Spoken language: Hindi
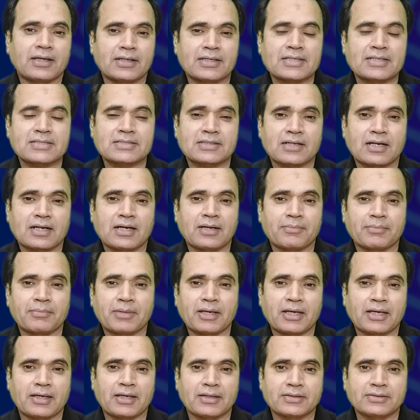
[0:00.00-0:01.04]
कि किस तरह
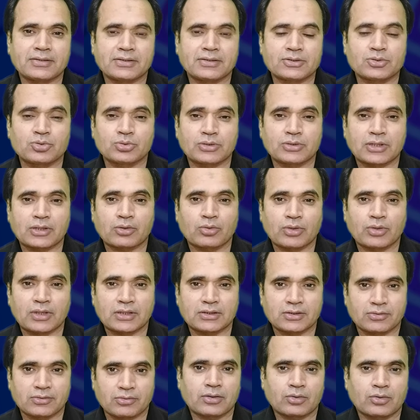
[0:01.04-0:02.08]
मैं ये जूते को
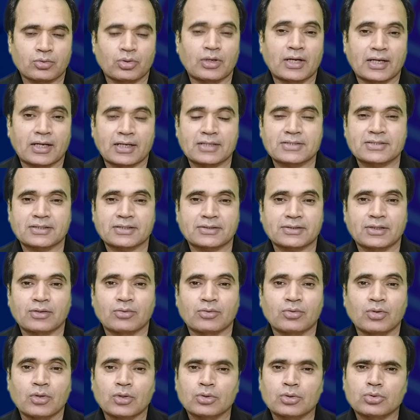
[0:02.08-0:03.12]
है जब खुला कर सकता
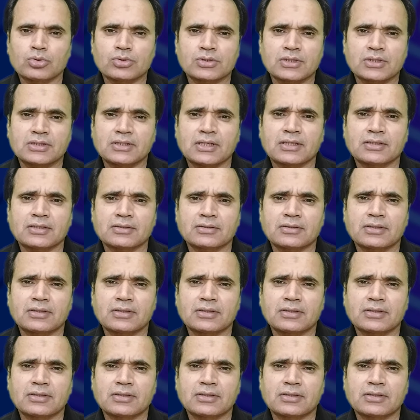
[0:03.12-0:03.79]
हूँ तो उसके अंदर